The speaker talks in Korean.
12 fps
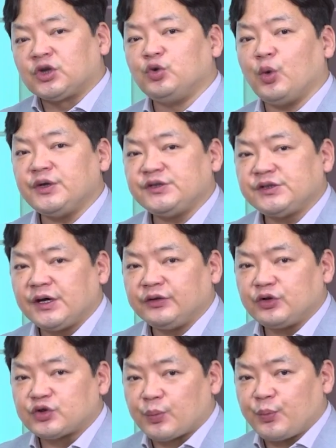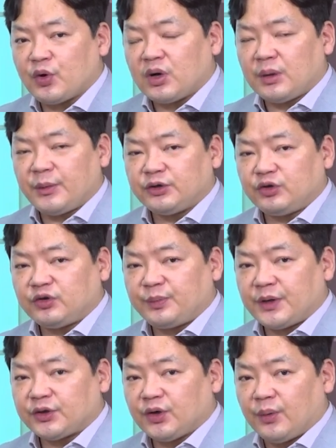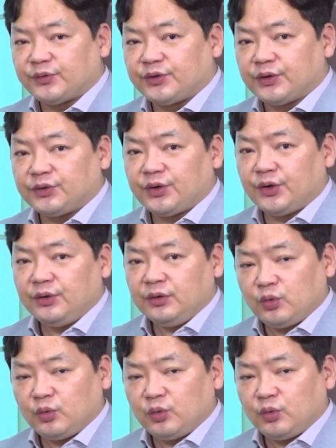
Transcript: 그동안 시장에서 저평가받을 수밖에 없었던